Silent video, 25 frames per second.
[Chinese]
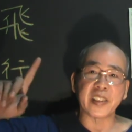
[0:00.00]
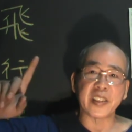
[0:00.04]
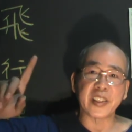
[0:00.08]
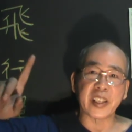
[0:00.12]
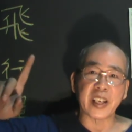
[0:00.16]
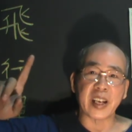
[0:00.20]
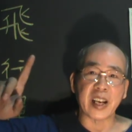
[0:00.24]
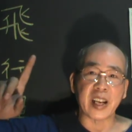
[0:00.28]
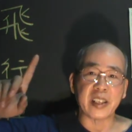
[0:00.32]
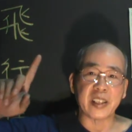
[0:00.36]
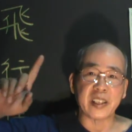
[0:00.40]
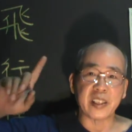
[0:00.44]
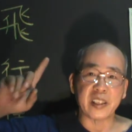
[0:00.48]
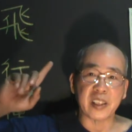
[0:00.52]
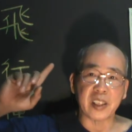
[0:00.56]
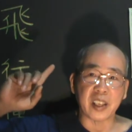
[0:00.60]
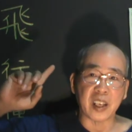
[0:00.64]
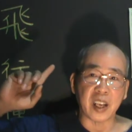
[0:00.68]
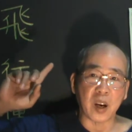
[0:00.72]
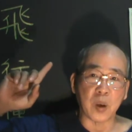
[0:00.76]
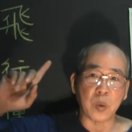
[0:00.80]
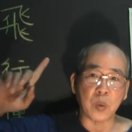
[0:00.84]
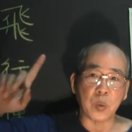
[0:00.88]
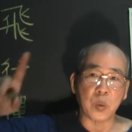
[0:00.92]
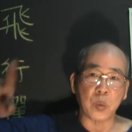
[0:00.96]
这个案例是
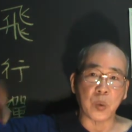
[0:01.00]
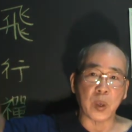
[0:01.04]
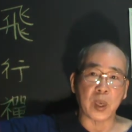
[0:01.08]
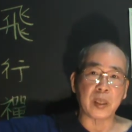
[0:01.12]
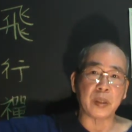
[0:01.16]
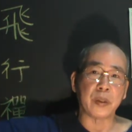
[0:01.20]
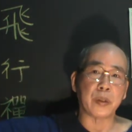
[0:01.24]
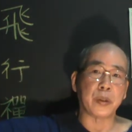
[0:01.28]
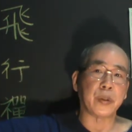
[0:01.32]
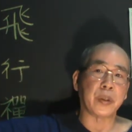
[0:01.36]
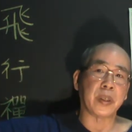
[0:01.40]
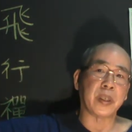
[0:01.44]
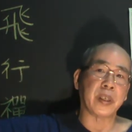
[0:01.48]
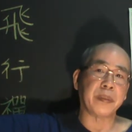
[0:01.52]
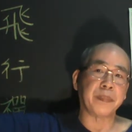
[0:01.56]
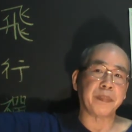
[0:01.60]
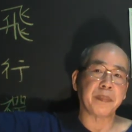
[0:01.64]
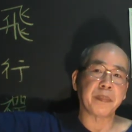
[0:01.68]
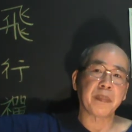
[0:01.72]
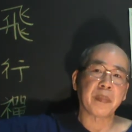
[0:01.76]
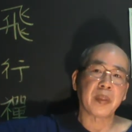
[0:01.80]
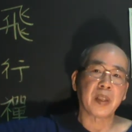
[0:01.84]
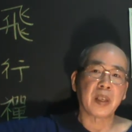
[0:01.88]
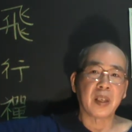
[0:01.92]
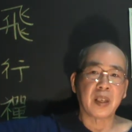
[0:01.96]
老吴管理学，
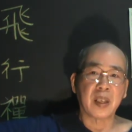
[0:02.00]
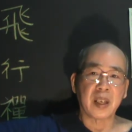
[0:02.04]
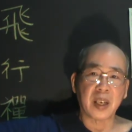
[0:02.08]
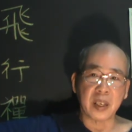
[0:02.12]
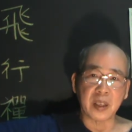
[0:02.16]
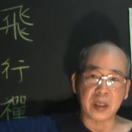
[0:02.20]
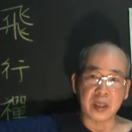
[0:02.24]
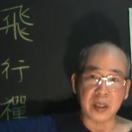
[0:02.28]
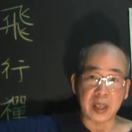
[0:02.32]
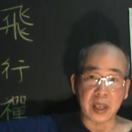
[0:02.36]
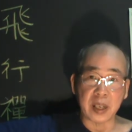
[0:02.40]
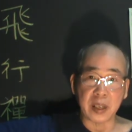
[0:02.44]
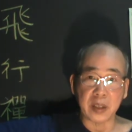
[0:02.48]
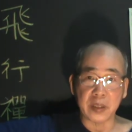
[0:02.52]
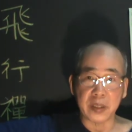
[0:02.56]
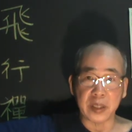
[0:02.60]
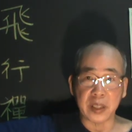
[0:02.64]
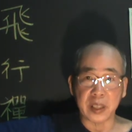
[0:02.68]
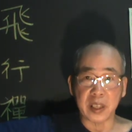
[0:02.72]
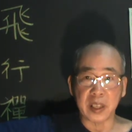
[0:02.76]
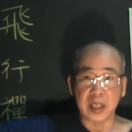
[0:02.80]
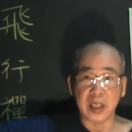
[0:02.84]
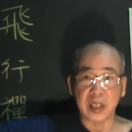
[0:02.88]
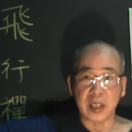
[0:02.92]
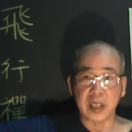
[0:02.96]
还有还有
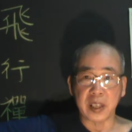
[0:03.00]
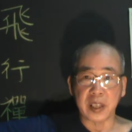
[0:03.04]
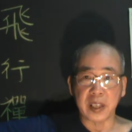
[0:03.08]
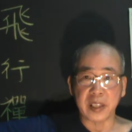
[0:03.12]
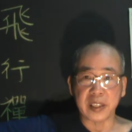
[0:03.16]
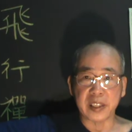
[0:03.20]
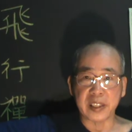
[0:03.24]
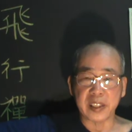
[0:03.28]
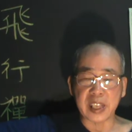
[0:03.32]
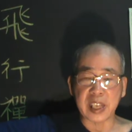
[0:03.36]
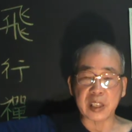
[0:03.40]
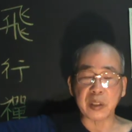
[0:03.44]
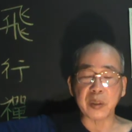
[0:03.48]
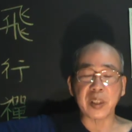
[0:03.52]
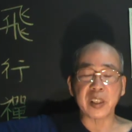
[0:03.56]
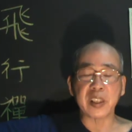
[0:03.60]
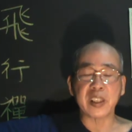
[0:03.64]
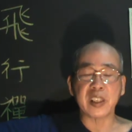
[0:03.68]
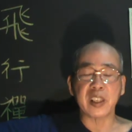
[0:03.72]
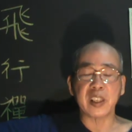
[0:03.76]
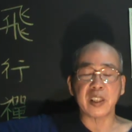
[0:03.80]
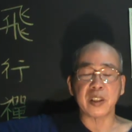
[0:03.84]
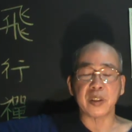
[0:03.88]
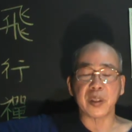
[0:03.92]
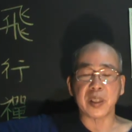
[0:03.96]
那个散装
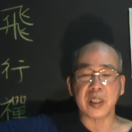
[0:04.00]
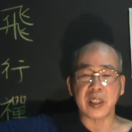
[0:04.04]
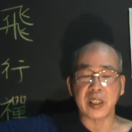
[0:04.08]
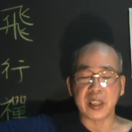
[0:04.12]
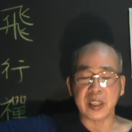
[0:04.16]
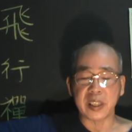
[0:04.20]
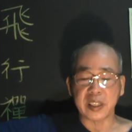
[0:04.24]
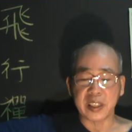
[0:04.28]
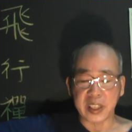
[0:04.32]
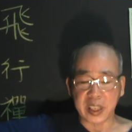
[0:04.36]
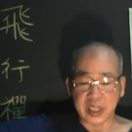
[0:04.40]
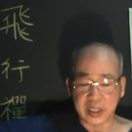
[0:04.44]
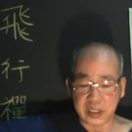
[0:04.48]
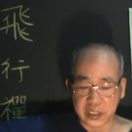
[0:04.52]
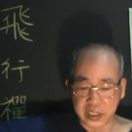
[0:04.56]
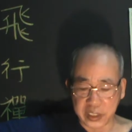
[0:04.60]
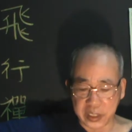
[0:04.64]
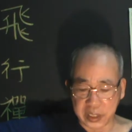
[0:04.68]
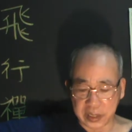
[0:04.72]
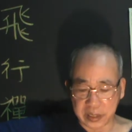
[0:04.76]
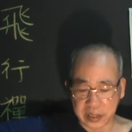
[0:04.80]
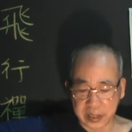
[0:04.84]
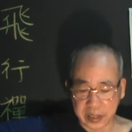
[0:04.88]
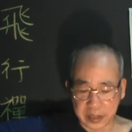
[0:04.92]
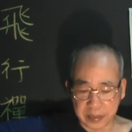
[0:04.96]
心理学的一个典
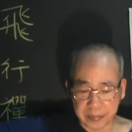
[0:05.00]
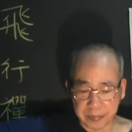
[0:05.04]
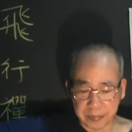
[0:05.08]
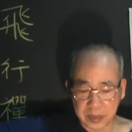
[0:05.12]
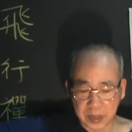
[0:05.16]
型啊。